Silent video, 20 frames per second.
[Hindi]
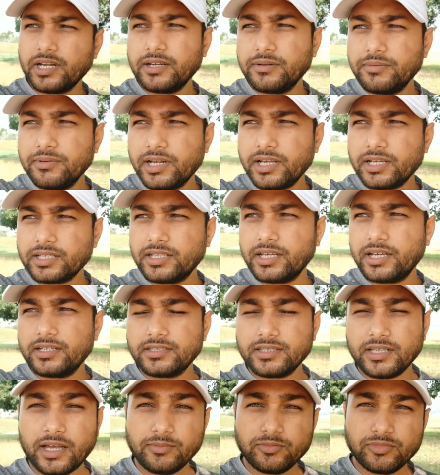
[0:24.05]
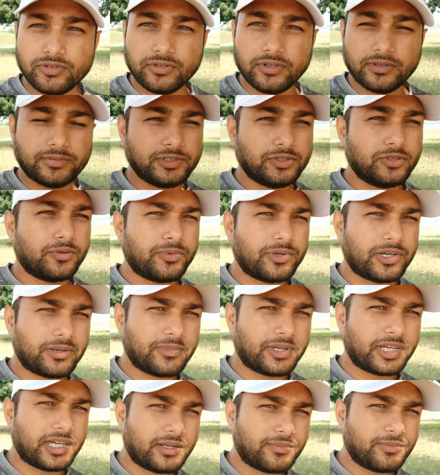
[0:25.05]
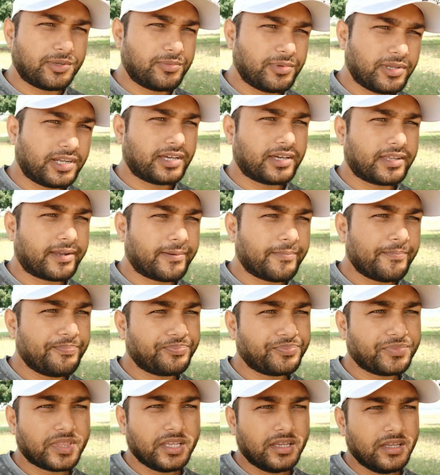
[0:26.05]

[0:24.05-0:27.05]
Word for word: ठंड भी लगता है और शाम को अभी दोपहर में गर्मी भी लग रहा है